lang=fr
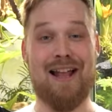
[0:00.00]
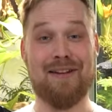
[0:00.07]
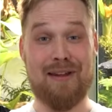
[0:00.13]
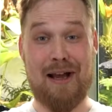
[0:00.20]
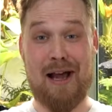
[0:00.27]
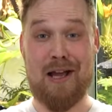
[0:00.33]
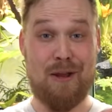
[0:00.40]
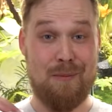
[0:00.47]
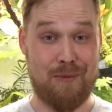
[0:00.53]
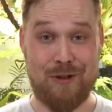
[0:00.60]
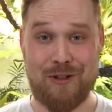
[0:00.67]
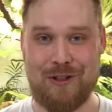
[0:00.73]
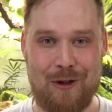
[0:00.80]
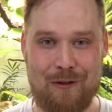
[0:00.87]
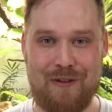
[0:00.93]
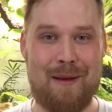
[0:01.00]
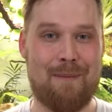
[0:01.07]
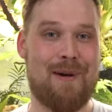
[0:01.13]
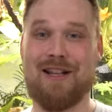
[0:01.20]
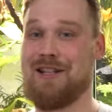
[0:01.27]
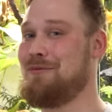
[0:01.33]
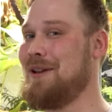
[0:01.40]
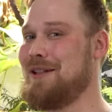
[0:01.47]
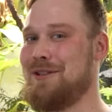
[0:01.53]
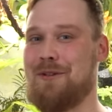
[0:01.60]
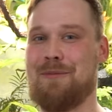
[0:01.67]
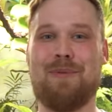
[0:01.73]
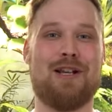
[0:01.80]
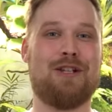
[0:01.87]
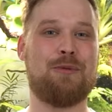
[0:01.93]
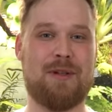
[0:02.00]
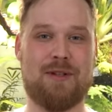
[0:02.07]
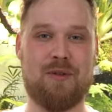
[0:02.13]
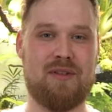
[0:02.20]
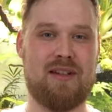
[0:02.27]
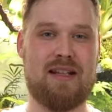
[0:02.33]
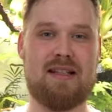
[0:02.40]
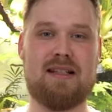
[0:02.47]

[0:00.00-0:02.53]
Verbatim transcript: Un terrarium de 120 par 60 par 70,